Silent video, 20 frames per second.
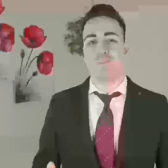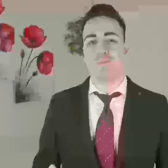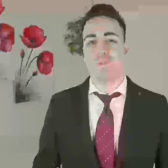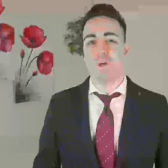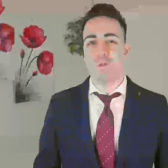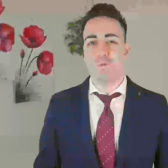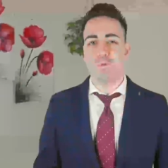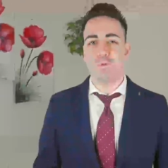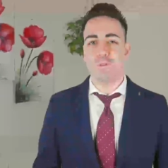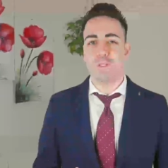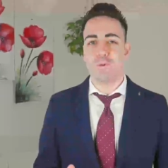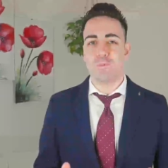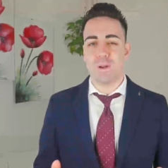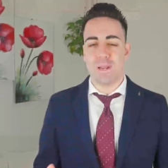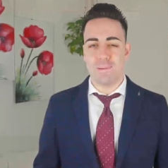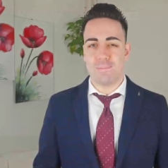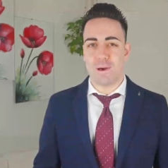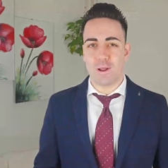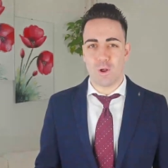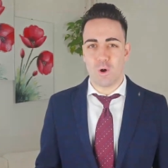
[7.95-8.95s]
No, tutte
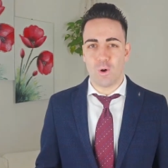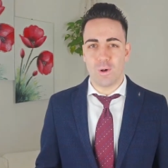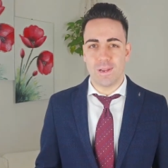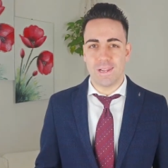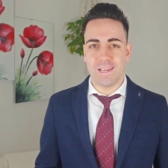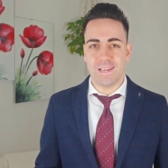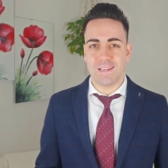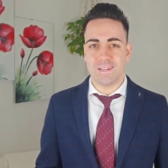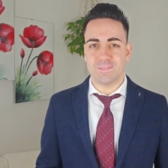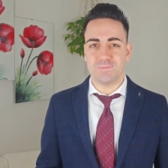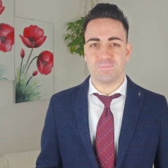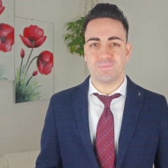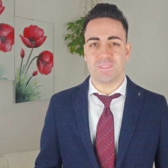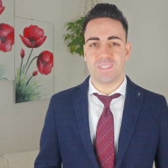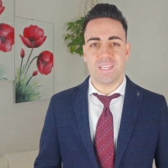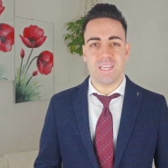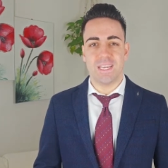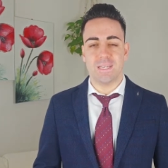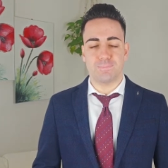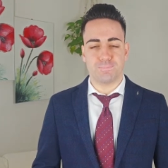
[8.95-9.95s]
quelle parole
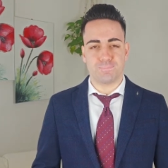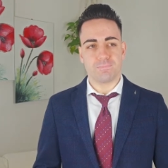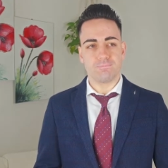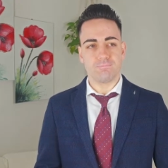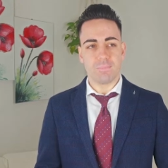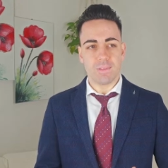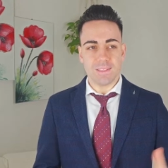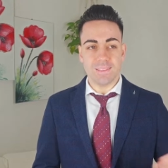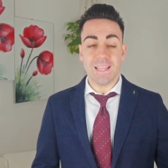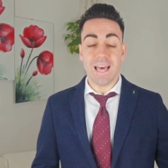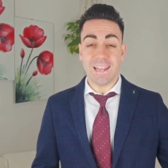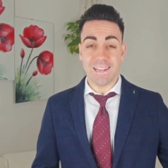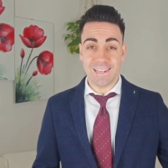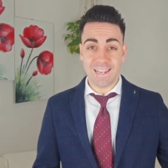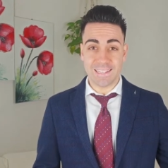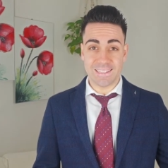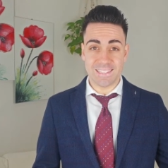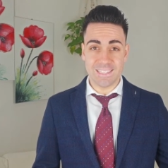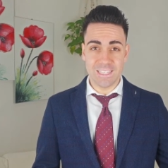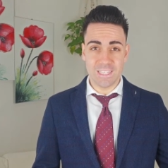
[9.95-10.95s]
che dal
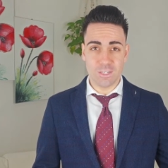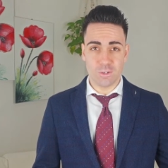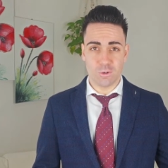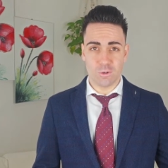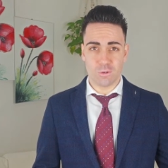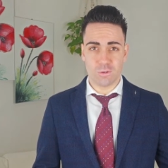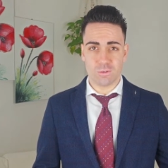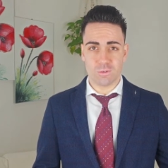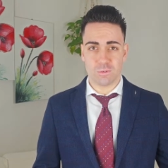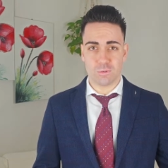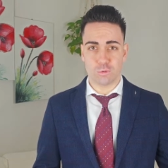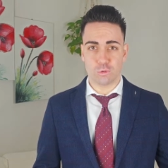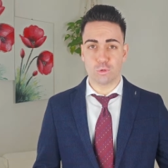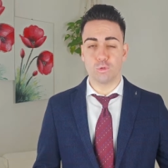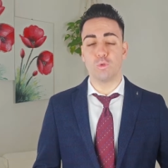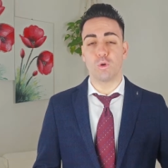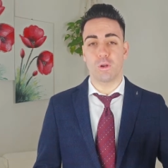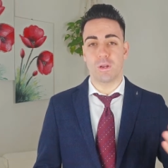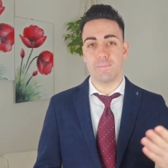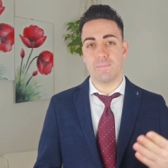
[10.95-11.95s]
latino
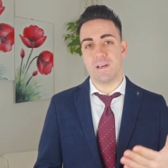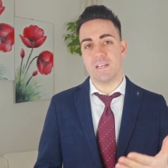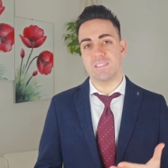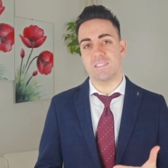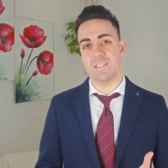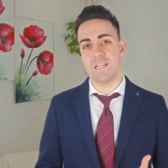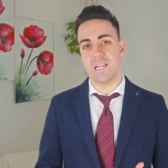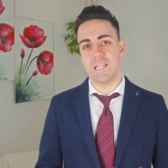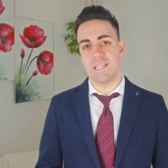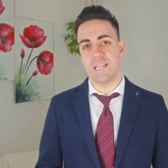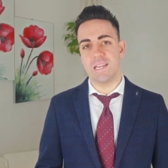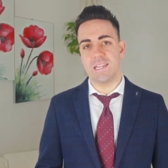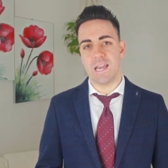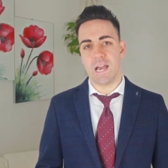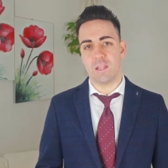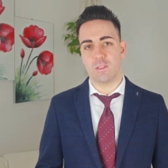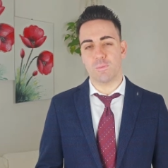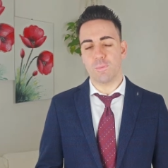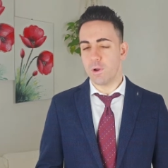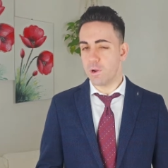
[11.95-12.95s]
sono rimaste in
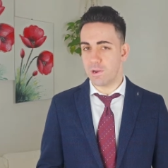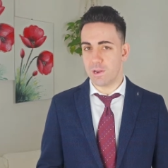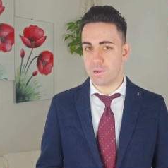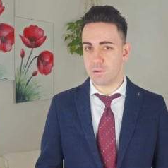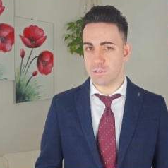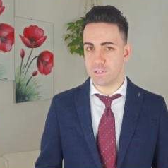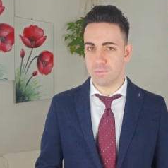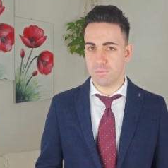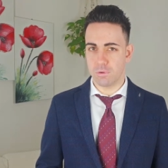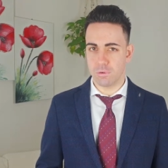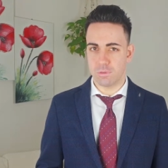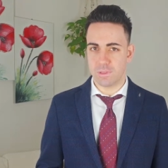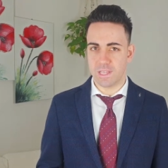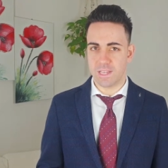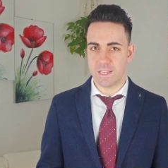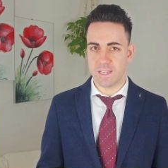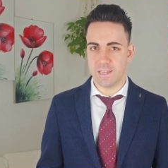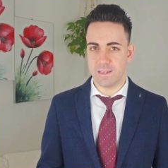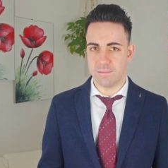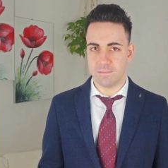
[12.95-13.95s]
italiano, però la cosa brutta
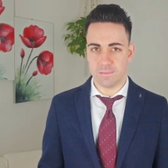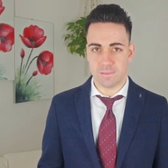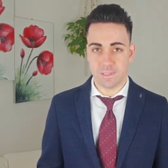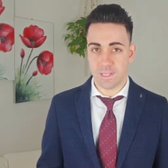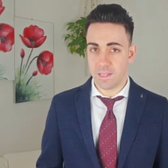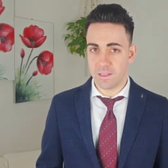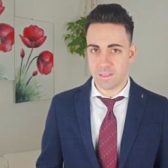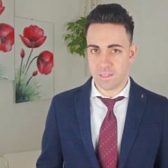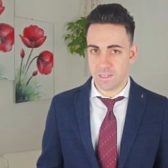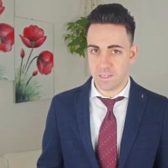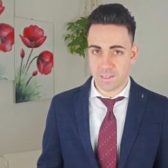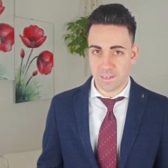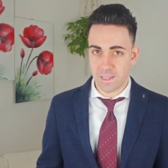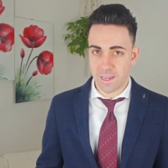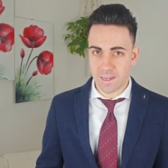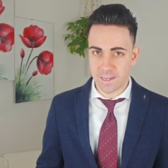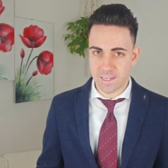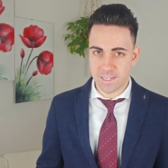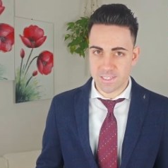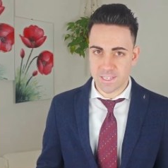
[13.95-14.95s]
è che tanti
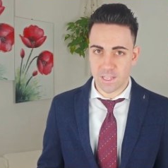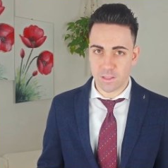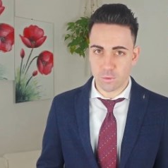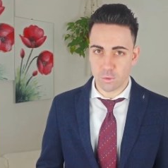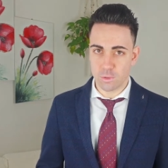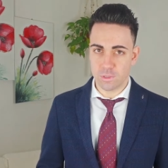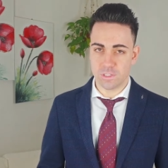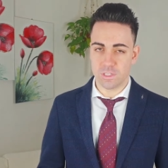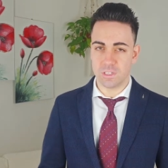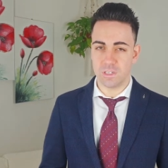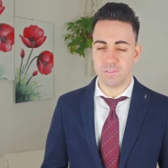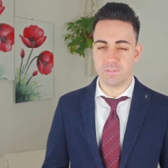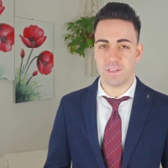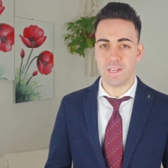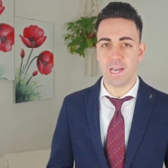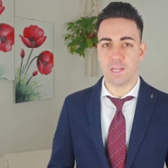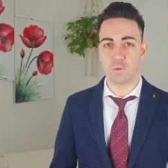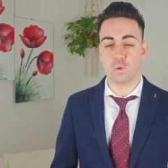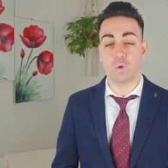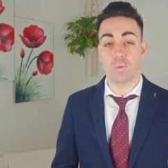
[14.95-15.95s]
neanche sanno il
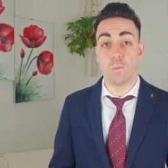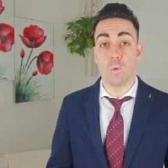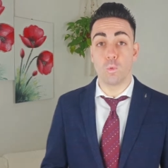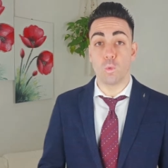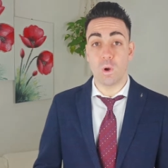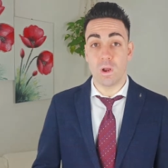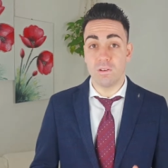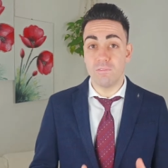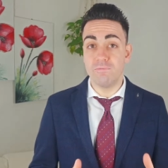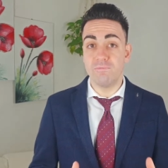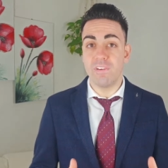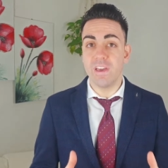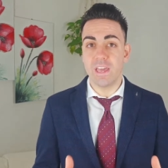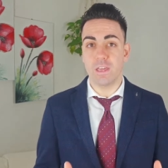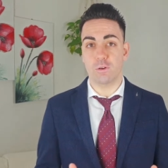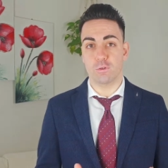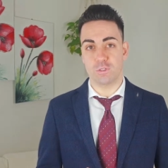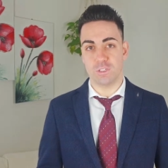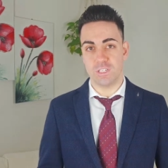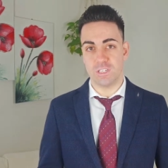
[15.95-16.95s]
significato, o comunque il
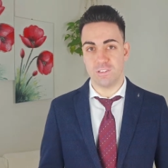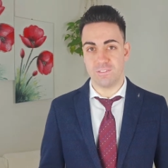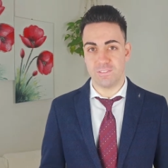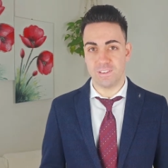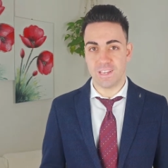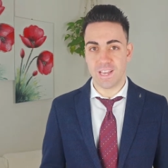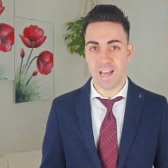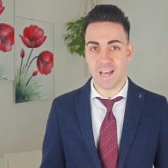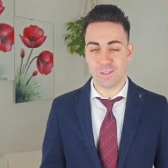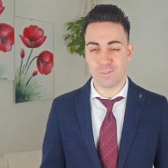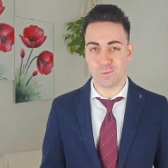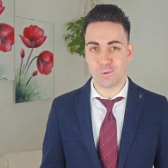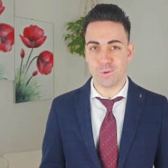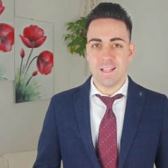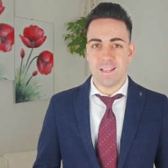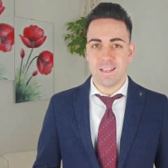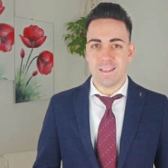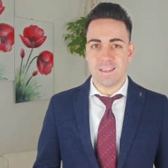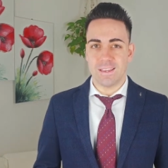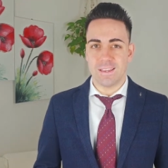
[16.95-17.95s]
vero significato,
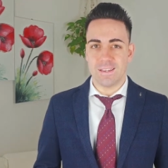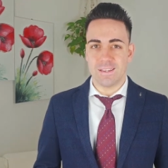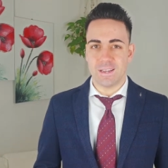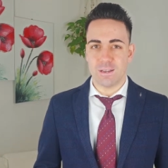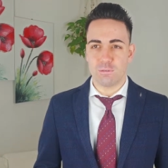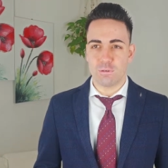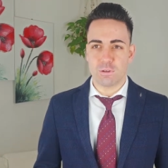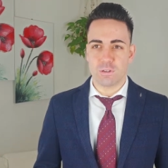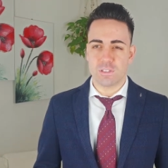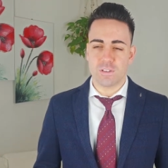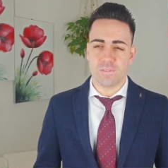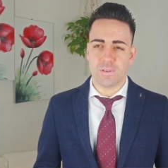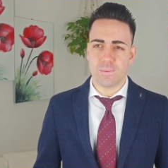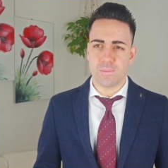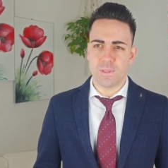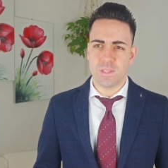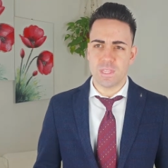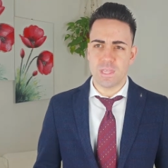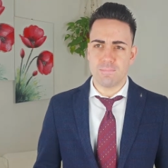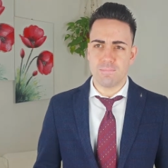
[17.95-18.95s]
e è una cosa
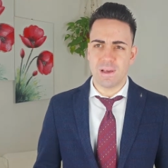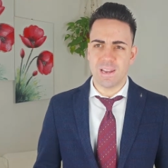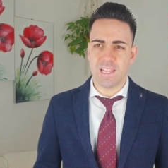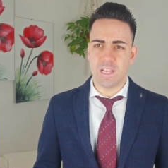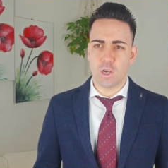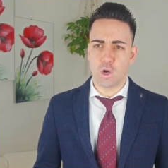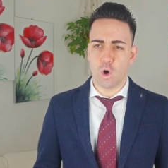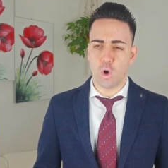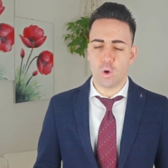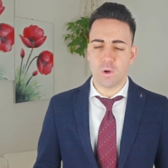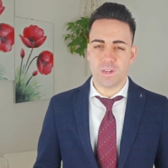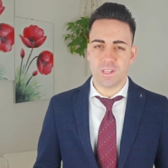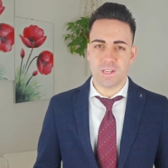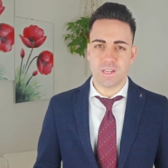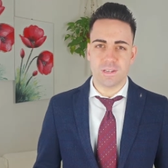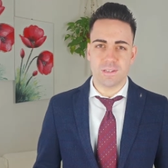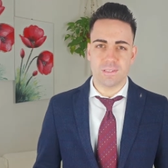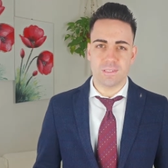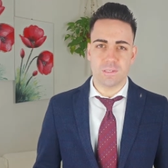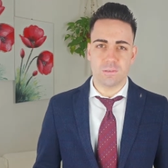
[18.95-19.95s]
veramente
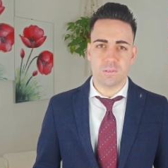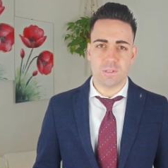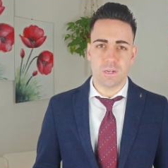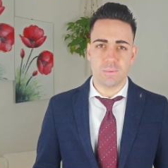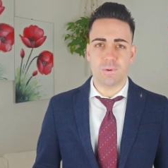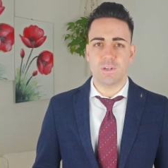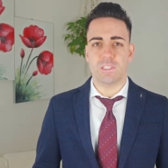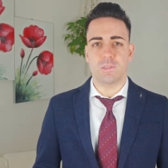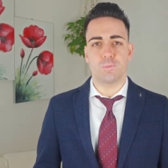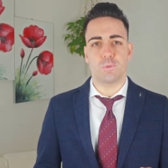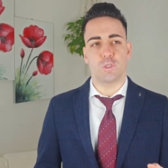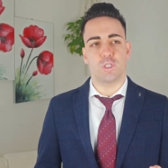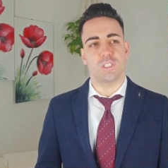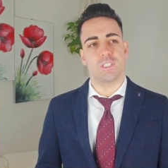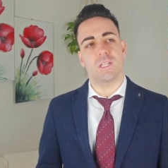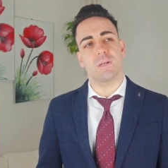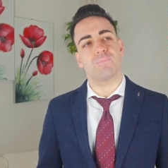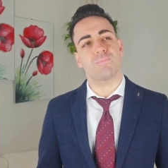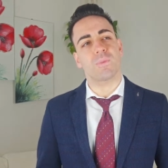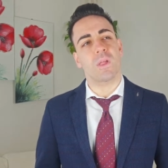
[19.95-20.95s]
malinconica, devo dire, per esempio c'è
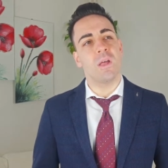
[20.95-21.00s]
stata